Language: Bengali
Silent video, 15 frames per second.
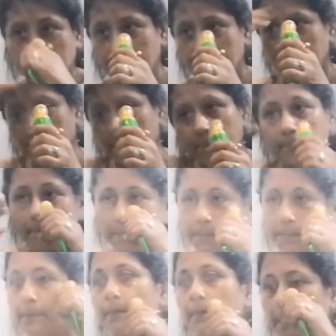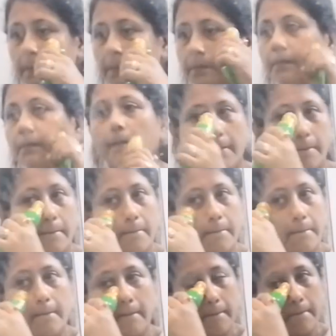সফট করে তোলে এর ভেতর রয়েছে
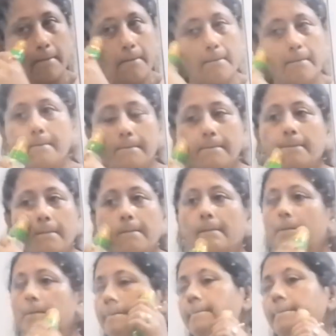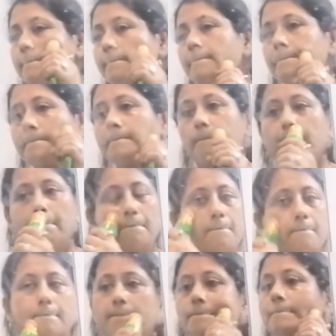ভিটামিন বি ফাইভ যেটা হাইপার পিগমেন্টেশন
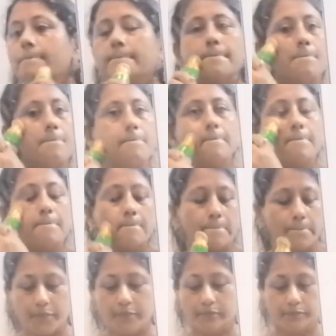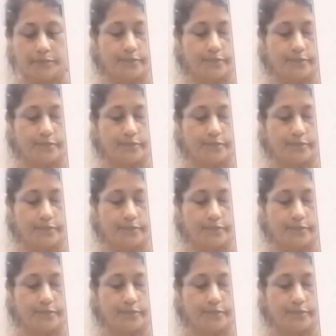কমিয়ে ডেড স্কিন